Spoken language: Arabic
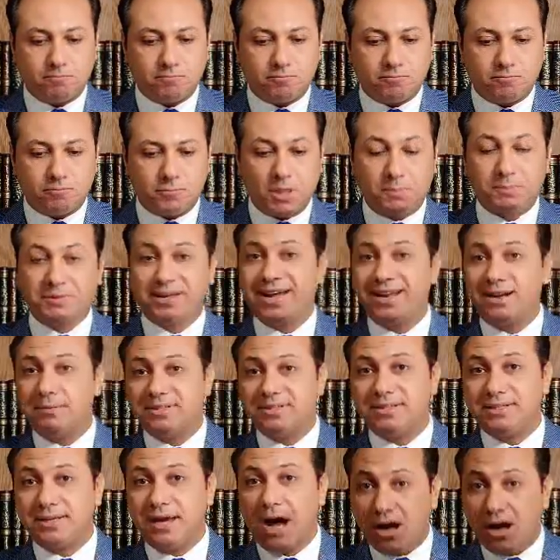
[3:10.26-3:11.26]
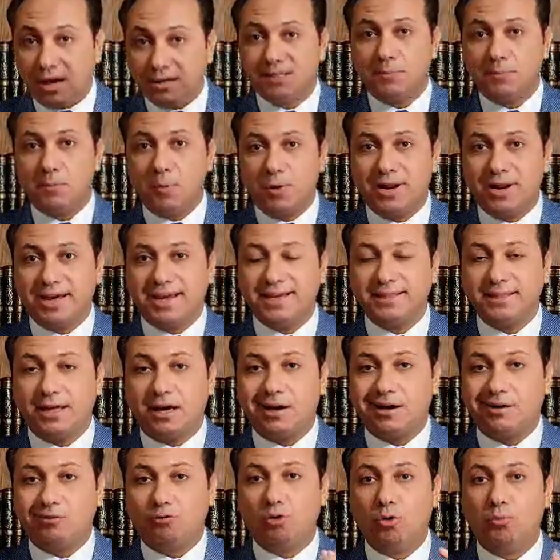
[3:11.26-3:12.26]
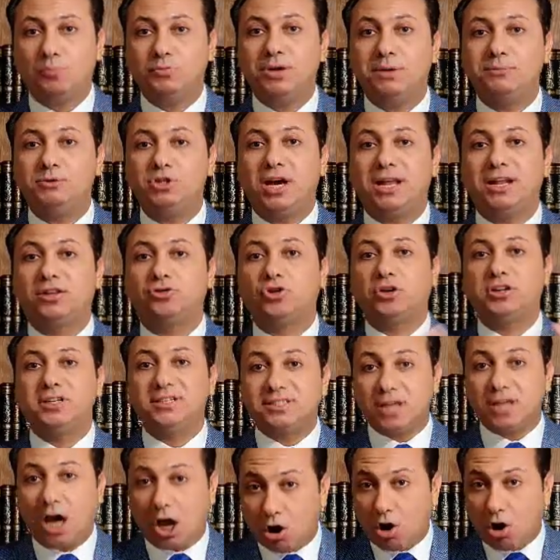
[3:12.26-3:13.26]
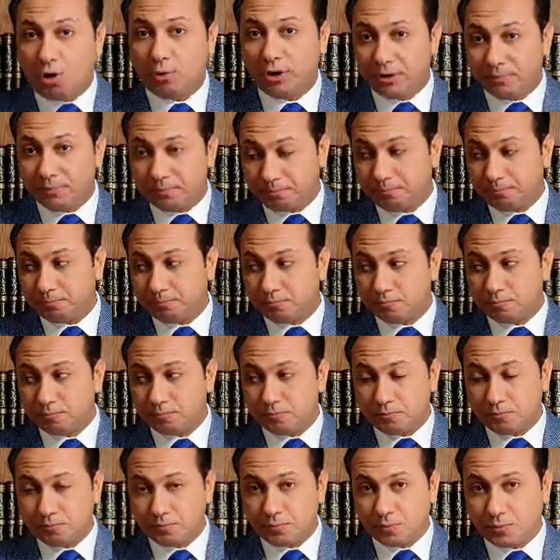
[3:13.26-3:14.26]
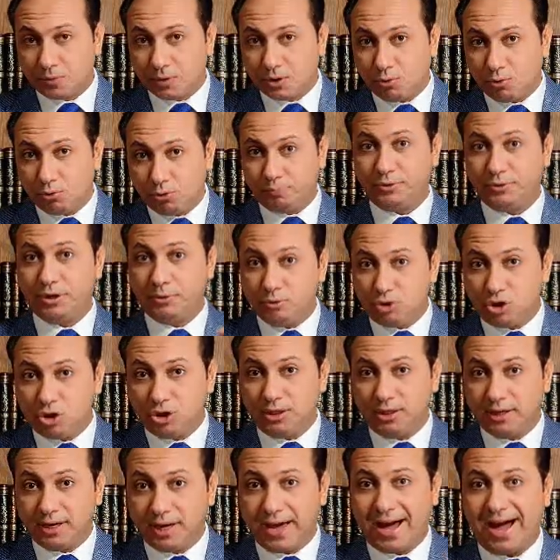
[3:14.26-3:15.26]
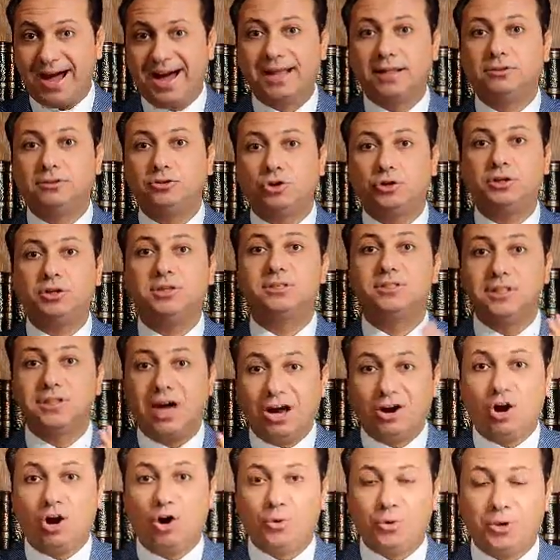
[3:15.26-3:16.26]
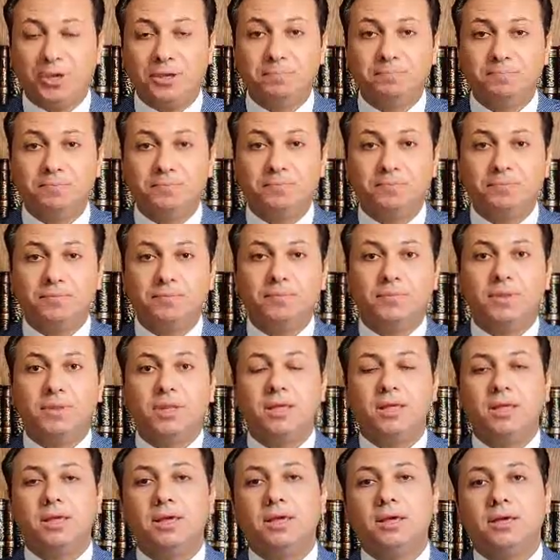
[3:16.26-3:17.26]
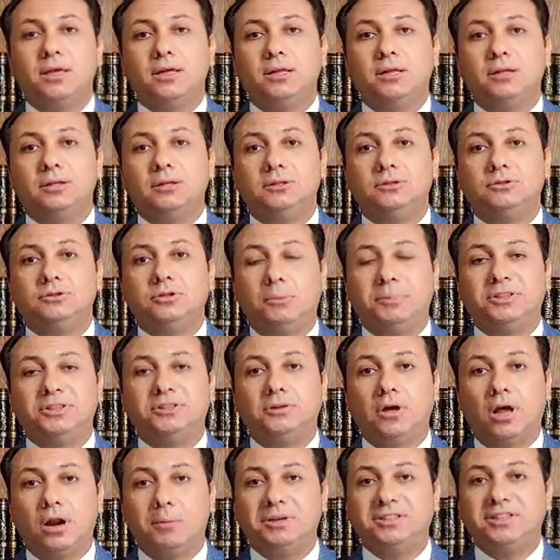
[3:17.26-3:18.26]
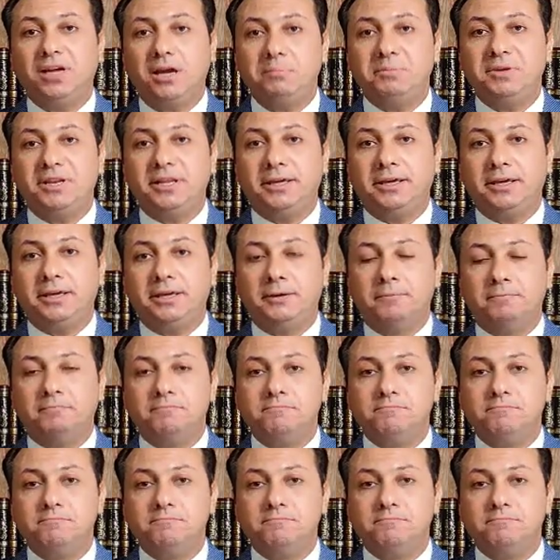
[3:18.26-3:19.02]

انت بتتكلم ازاي اه زي ما بقول لك كده وبتمشي على الطريق الصحراوي وبتمشي على الطريق الصحراوي طب الطلبه تعمل ايه